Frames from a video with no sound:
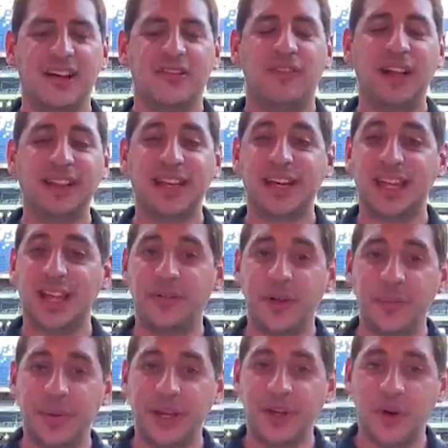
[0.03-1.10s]
Falta cada
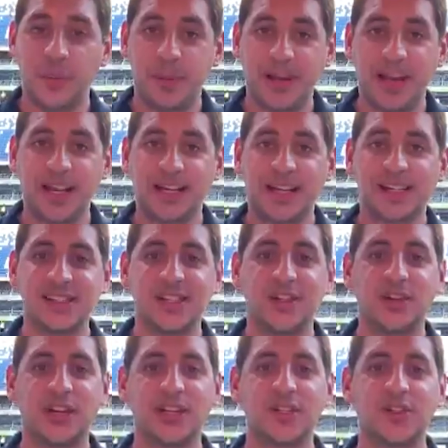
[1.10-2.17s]
vez menos para el
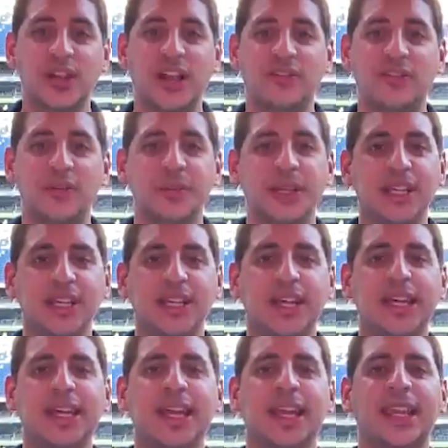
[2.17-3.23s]
Clásico Nacional Femenil
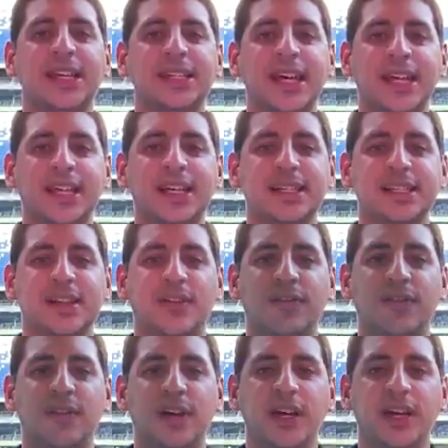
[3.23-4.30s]
y en Rayadas
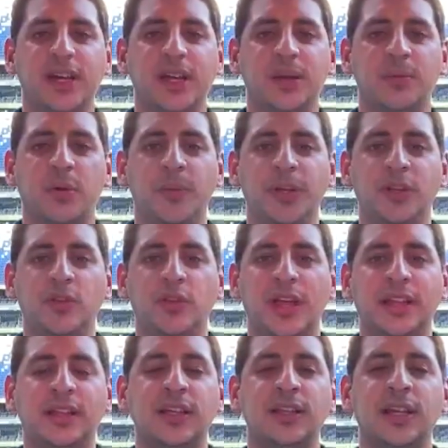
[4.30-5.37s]
fue el momento de
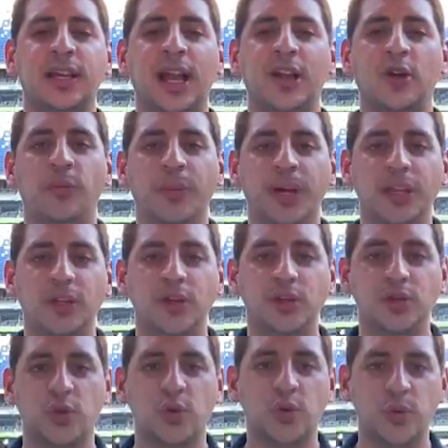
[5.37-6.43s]
atender a los
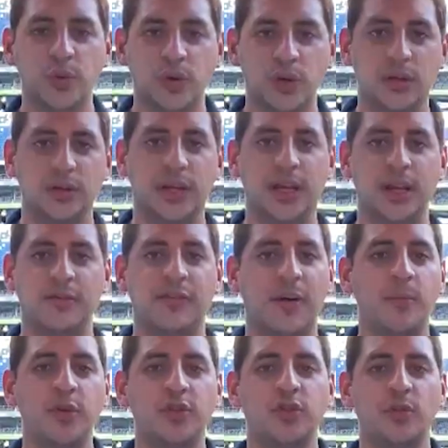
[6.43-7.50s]
medios. Hubo el
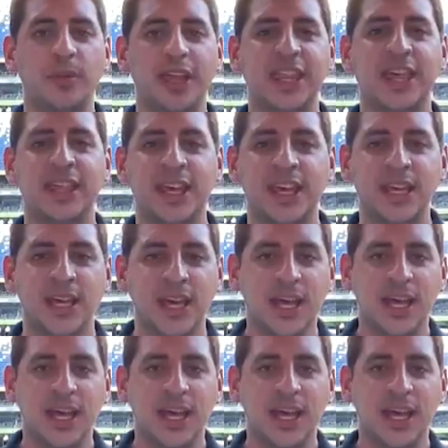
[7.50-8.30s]
famoso Media Day